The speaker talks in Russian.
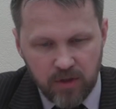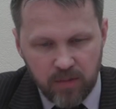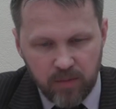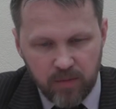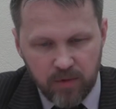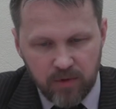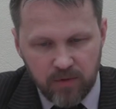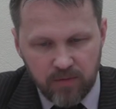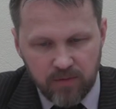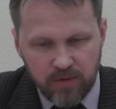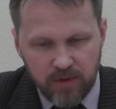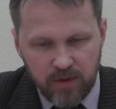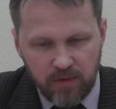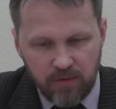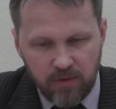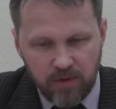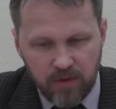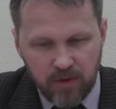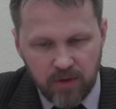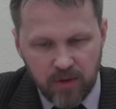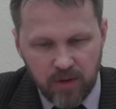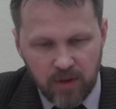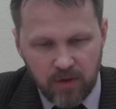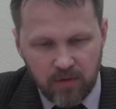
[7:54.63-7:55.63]
а потом в
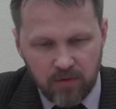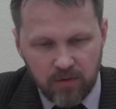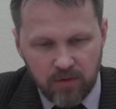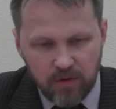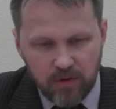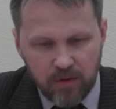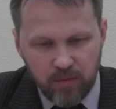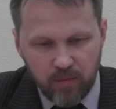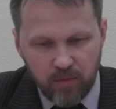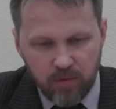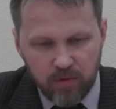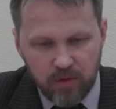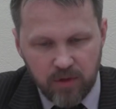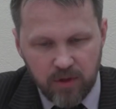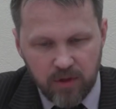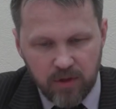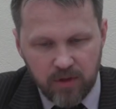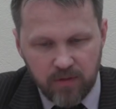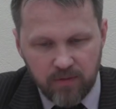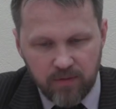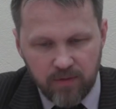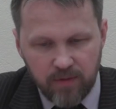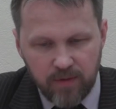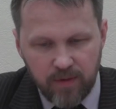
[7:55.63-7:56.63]
советы народных
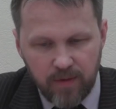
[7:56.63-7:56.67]
депутатов,